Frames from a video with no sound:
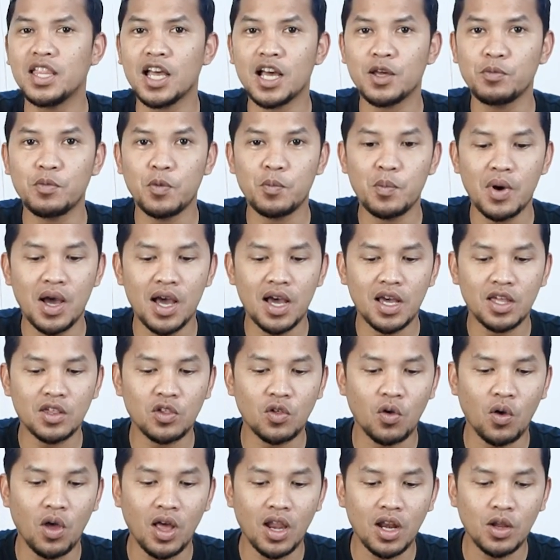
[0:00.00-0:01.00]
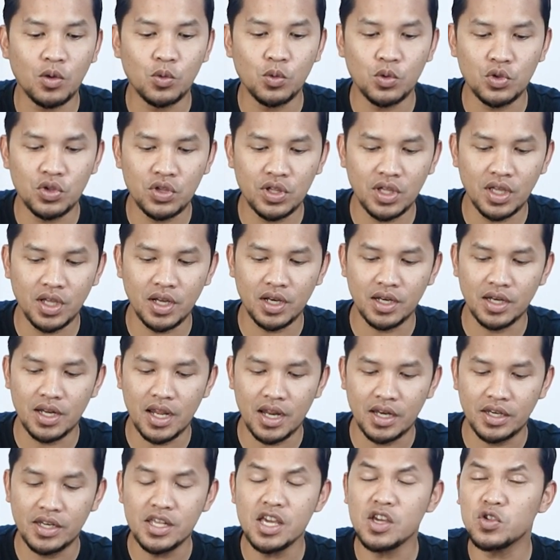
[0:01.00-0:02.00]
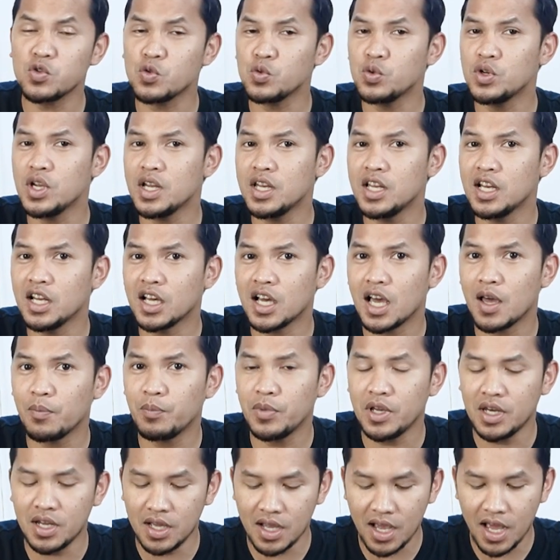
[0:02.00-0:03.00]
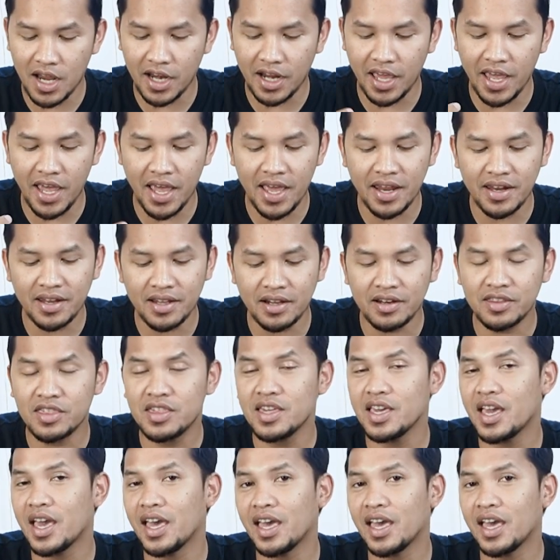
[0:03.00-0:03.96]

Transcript: kita akan membahas soal cushion dan dia sudah dilengkapi dengan Energy